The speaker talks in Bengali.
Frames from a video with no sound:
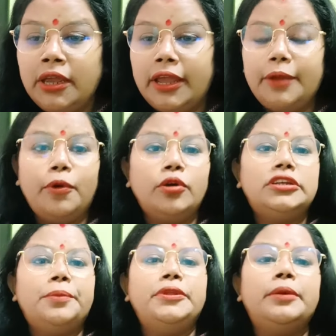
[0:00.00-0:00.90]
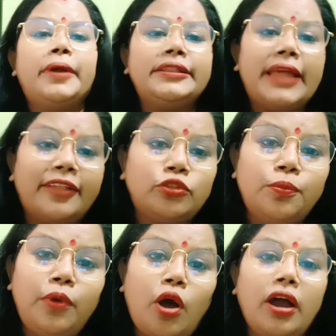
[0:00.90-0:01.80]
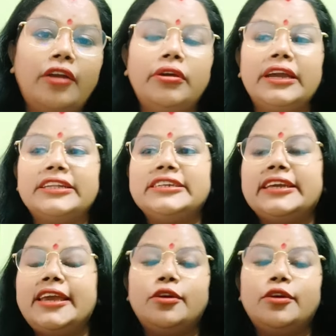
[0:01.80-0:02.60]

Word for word: এবং টেপিতে বাড়িতে এত ব্লগার হয়ে গেছে কে